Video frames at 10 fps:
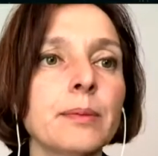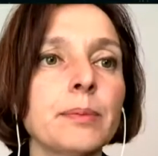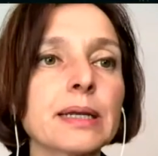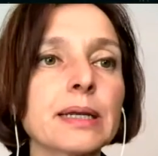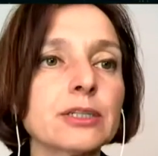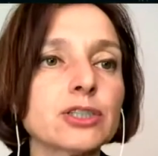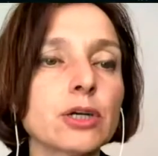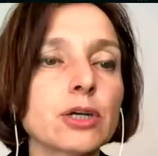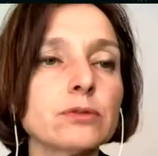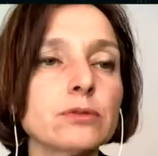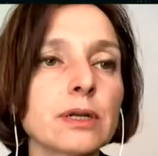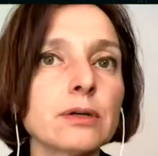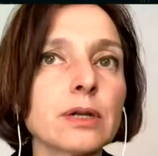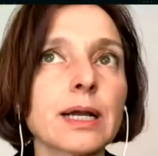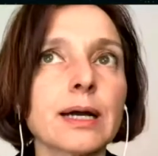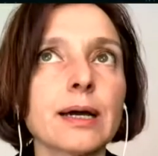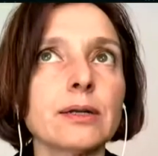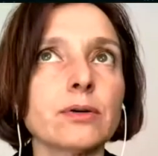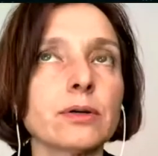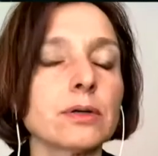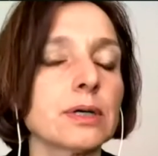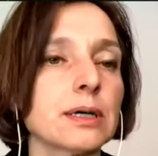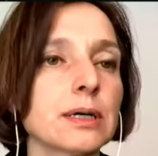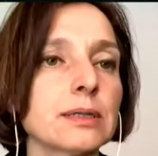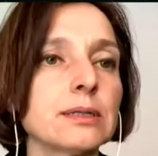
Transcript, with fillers: perché c'è un ulteriore calo eh,